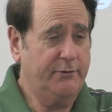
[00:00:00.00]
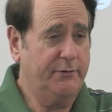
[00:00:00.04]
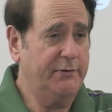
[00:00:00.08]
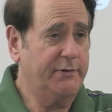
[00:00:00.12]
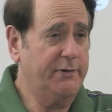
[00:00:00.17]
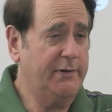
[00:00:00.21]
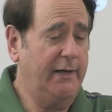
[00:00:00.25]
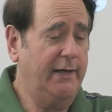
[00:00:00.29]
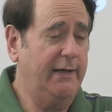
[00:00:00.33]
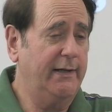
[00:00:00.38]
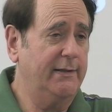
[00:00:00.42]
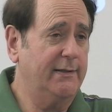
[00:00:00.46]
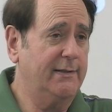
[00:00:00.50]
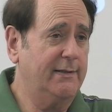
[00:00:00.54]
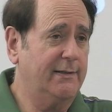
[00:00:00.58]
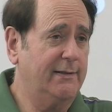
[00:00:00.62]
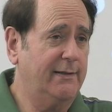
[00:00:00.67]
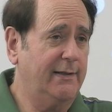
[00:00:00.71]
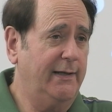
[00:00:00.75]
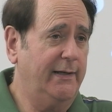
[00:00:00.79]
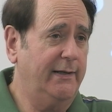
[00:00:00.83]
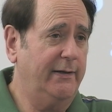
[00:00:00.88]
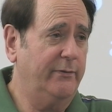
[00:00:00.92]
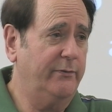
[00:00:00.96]
文说，
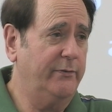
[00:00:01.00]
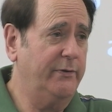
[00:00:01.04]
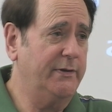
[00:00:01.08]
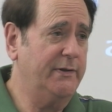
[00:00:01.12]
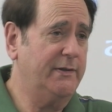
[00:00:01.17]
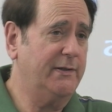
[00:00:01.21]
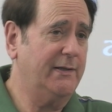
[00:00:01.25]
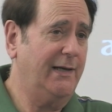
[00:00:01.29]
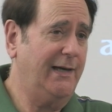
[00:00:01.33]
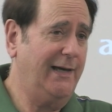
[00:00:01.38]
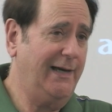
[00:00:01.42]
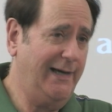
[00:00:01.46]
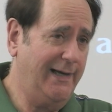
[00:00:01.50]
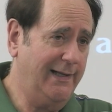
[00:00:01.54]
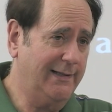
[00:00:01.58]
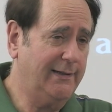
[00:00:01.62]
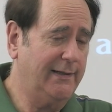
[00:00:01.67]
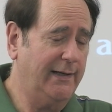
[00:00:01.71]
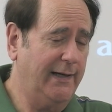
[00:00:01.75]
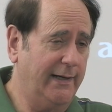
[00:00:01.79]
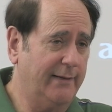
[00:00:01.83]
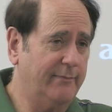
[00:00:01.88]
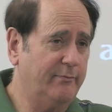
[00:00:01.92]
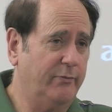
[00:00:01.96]
也就是在
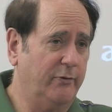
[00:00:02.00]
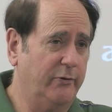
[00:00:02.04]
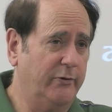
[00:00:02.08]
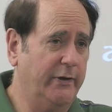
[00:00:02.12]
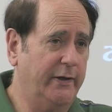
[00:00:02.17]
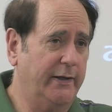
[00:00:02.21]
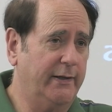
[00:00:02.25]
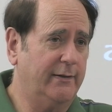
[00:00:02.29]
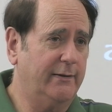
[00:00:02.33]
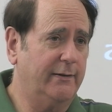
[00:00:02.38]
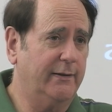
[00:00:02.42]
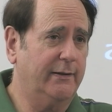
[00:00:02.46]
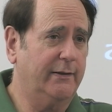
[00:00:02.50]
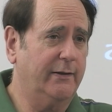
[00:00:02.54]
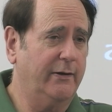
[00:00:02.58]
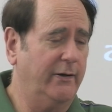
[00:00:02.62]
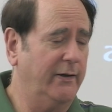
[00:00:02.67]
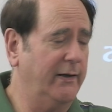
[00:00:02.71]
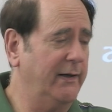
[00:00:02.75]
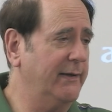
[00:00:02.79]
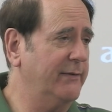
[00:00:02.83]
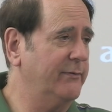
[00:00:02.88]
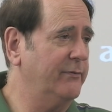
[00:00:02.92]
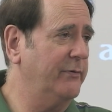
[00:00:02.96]
那个时
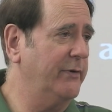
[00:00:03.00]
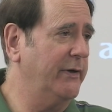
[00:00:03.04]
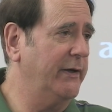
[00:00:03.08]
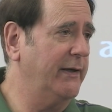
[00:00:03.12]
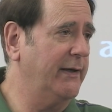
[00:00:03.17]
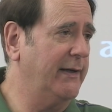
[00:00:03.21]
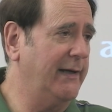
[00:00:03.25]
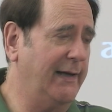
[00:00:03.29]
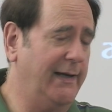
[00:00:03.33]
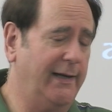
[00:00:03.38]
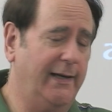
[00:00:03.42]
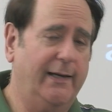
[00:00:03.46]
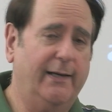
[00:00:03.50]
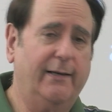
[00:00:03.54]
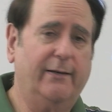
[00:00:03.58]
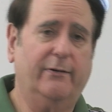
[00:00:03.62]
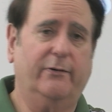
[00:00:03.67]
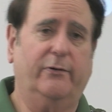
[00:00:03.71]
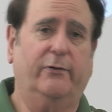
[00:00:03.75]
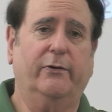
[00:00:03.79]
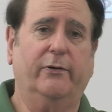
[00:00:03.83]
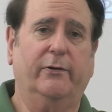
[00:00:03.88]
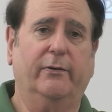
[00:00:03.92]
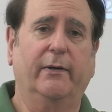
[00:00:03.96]
候，
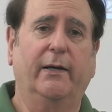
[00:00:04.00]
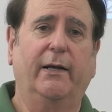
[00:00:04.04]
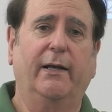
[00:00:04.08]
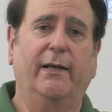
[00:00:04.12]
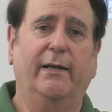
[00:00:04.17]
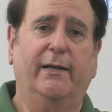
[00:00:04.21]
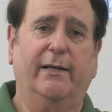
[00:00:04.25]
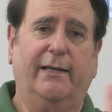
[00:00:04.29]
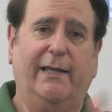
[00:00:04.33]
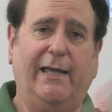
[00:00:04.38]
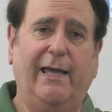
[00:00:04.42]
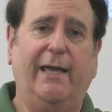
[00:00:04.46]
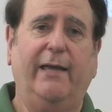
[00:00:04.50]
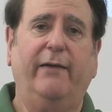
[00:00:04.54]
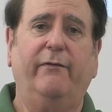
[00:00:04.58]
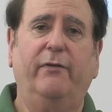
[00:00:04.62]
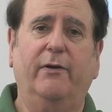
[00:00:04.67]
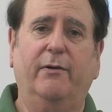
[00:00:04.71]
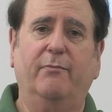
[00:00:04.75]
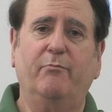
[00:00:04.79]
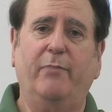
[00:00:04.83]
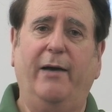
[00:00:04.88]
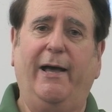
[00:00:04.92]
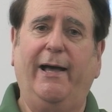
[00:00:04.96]
神把理
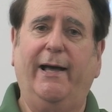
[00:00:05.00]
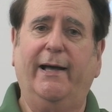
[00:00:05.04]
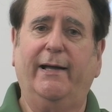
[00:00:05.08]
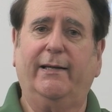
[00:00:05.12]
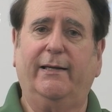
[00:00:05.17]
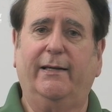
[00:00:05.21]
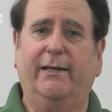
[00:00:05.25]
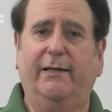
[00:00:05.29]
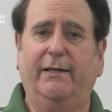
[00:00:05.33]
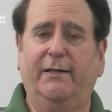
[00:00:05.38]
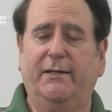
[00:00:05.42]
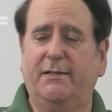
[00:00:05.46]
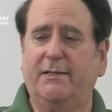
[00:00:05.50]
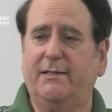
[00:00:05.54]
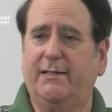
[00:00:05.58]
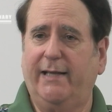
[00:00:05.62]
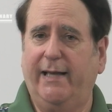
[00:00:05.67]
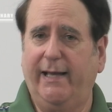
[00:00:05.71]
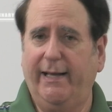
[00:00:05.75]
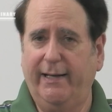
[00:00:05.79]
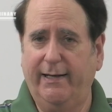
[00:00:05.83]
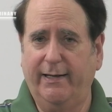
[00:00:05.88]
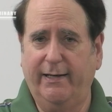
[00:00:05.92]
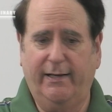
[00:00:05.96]
智重新的
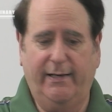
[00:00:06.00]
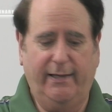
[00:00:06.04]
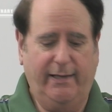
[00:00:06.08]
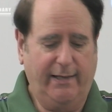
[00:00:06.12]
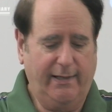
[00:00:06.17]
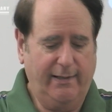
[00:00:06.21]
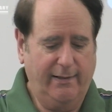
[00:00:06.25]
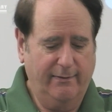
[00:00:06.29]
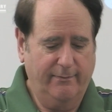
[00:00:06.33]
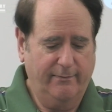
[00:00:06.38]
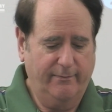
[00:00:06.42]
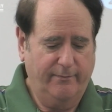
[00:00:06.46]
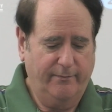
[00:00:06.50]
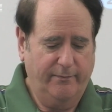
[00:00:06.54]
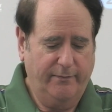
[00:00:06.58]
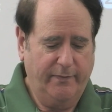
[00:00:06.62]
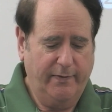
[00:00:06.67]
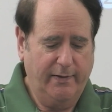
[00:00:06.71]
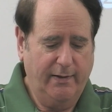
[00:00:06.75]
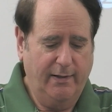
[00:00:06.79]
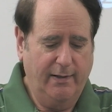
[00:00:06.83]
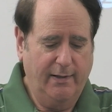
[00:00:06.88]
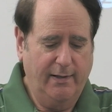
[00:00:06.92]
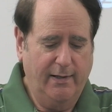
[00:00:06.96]
给了他，
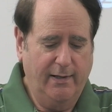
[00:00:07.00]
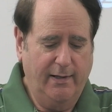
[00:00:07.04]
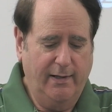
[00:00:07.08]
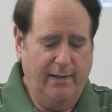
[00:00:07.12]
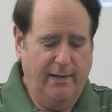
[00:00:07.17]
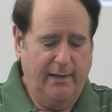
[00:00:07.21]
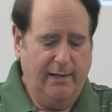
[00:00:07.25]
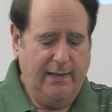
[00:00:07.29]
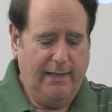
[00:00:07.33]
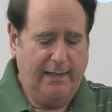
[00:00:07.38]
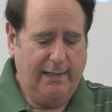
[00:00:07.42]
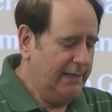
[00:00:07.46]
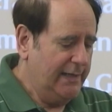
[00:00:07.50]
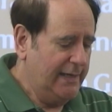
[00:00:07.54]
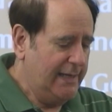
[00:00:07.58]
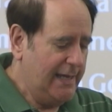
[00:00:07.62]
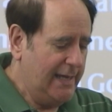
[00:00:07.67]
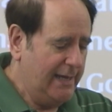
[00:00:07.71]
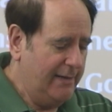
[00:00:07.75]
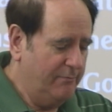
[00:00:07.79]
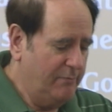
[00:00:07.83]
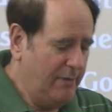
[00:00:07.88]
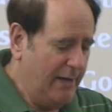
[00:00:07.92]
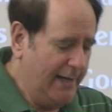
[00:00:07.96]
他也
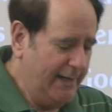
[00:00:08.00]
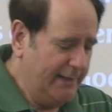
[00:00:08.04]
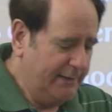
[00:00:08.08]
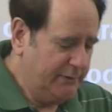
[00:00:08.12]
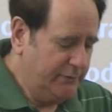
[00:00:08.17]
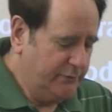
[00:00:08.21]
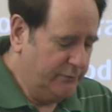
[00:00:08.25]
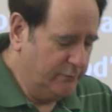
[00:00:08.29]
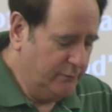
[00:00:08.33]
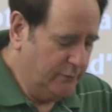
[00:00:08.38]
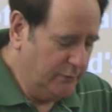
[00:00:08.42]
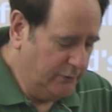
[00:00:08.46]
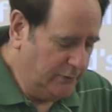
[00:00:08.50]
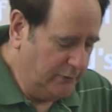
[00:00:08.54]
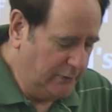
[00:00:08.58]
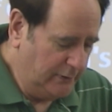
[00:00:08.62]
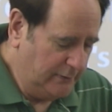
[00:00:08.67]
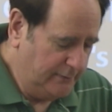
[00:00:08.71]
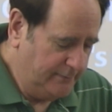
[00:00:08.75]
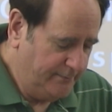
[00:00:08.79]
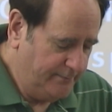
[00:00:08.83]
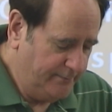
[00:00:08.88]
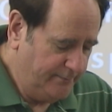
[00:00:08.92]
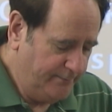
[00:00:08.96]
重回统
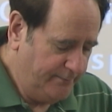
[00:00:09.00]
治。